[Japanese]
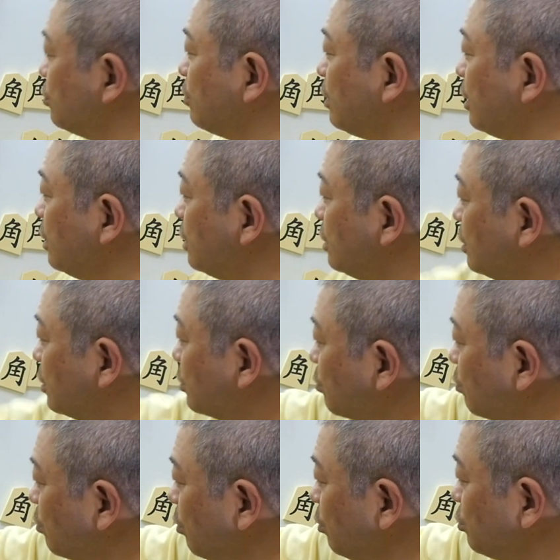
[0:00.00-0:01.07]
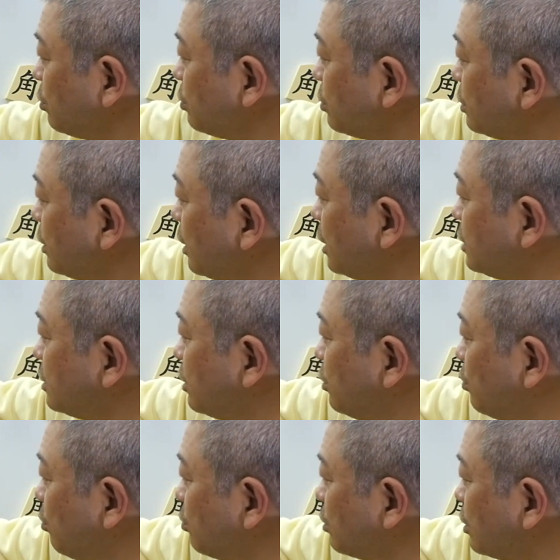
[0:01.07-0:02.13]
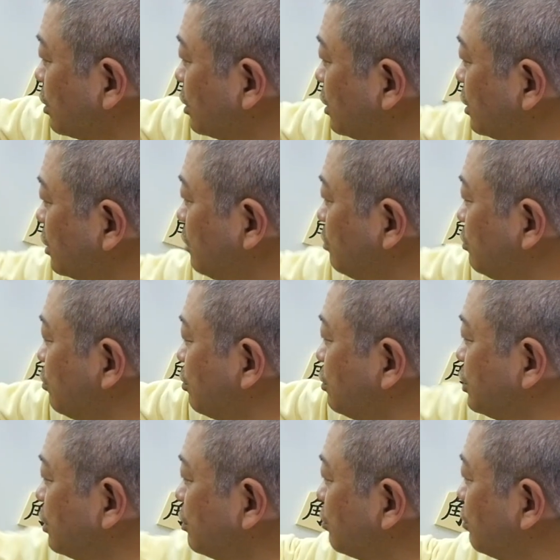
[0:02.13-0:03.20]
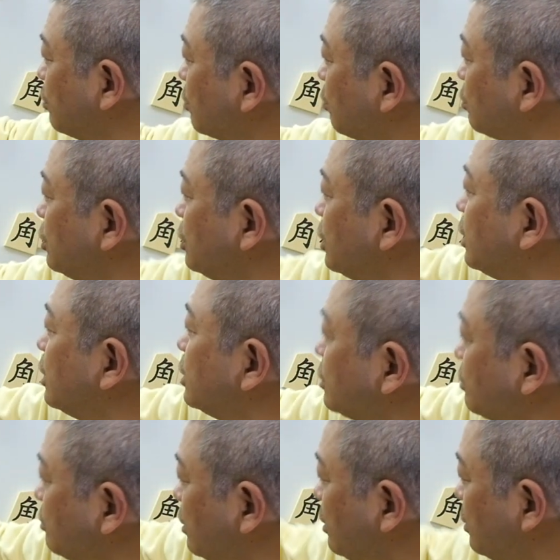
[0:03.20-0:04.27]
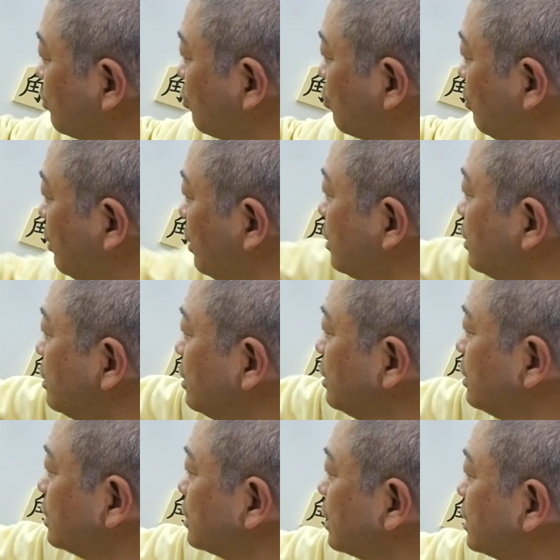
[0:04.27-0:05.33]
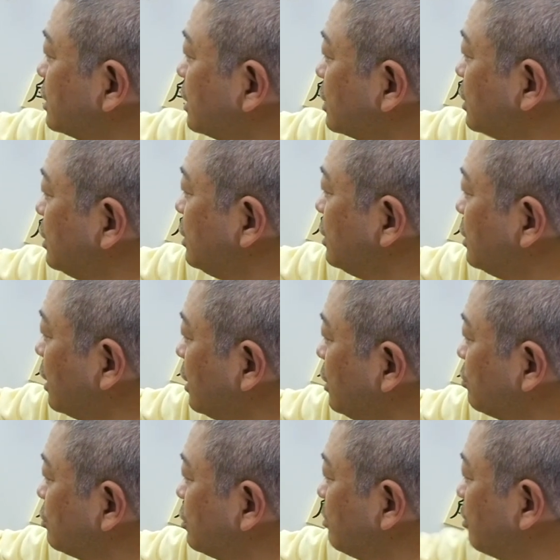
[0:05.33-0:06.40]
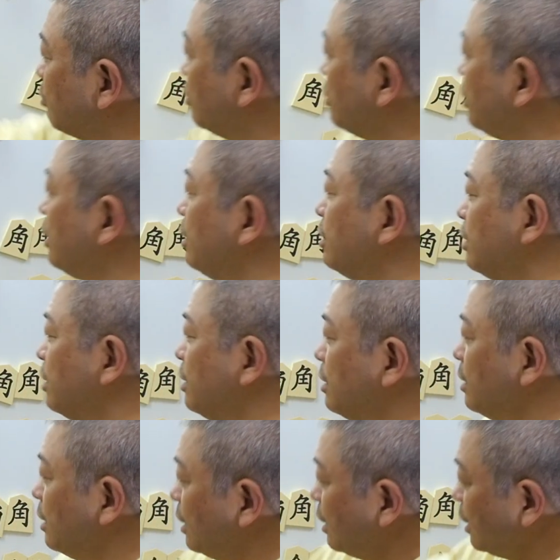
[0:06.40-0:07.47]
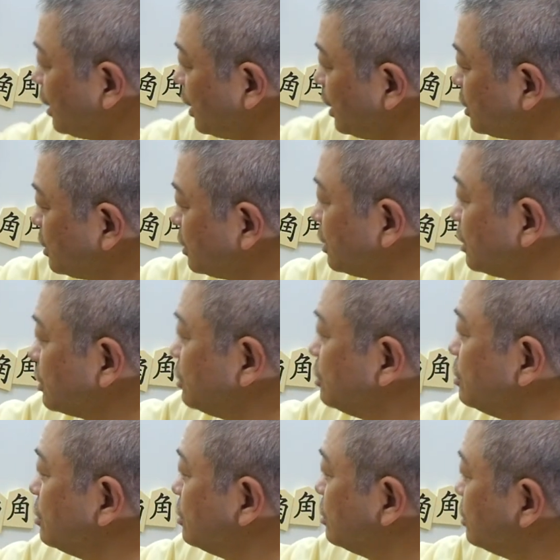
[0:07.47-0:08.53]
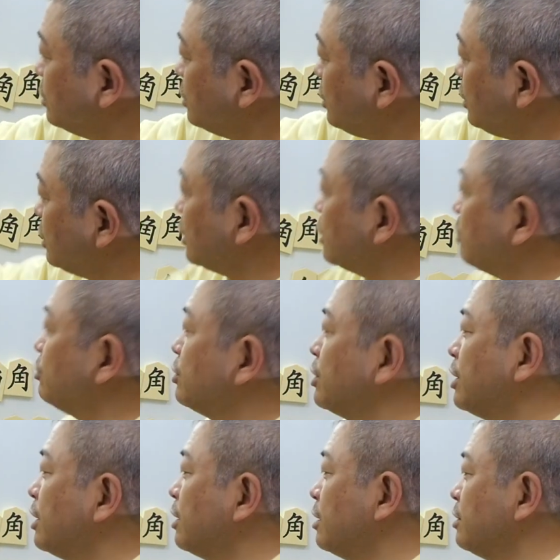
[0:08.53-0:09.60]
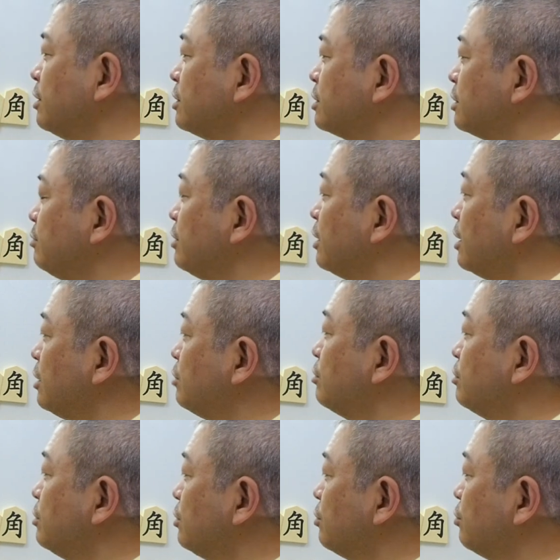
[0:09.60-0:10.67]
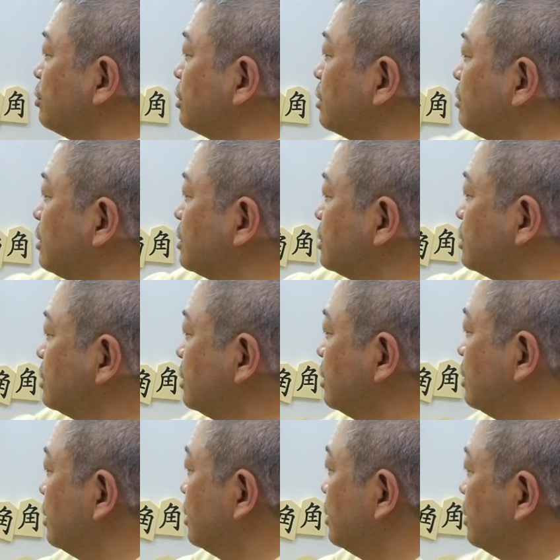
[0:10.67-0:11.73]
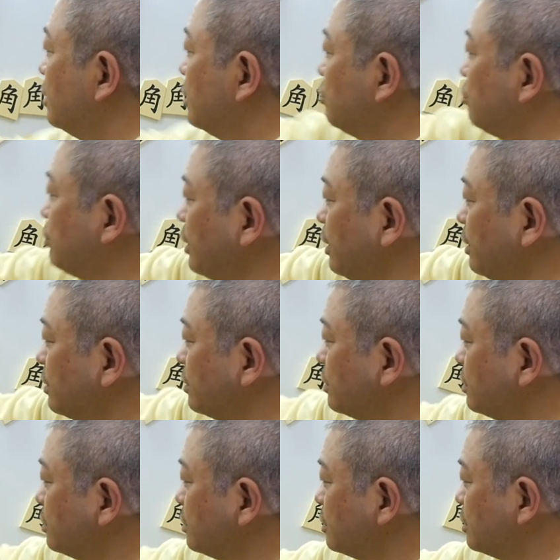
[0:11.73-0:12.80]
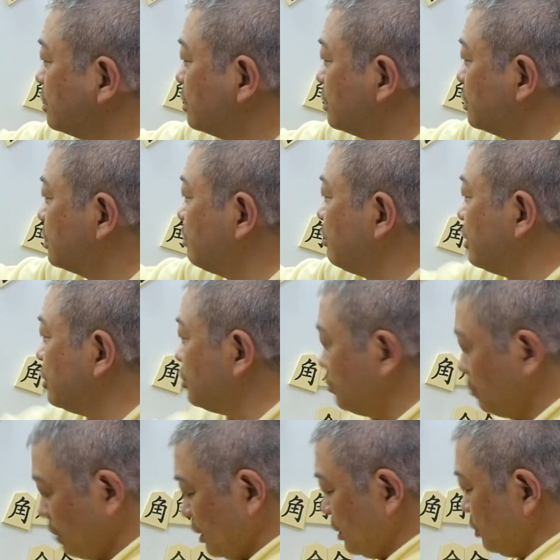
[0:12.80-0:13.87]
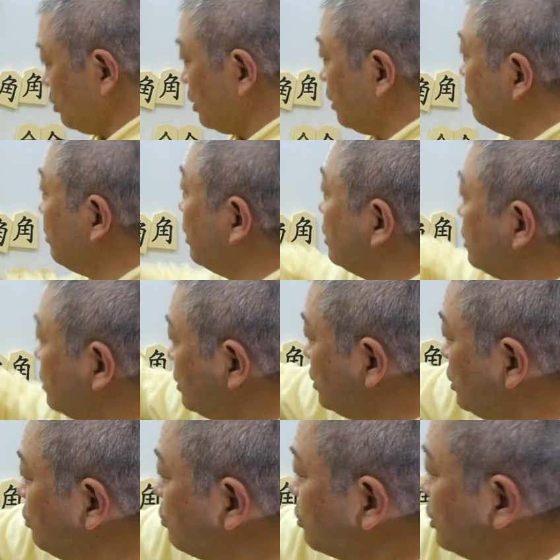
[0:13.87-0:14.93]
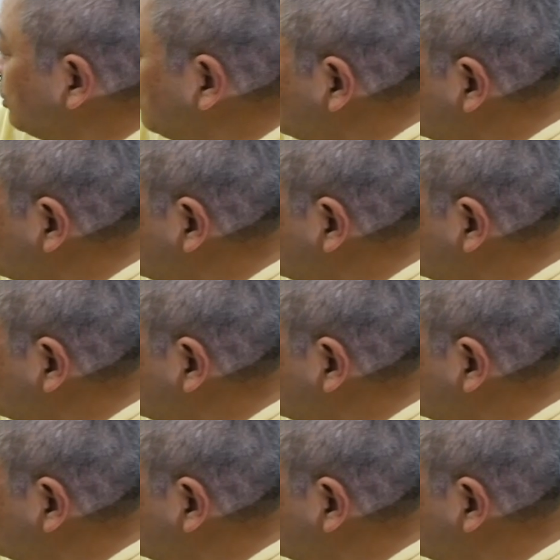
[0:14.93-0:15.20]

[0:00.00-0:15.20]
度は、今度はならずで両手で気分良くしてると、こっちに逃げられちゃうんで、ここは3三銀なりとすれば、これで、合い利かず、2三にも逃げられないんで積み上がりということになります。ので、詰め手順は初手、まあ、2四金と。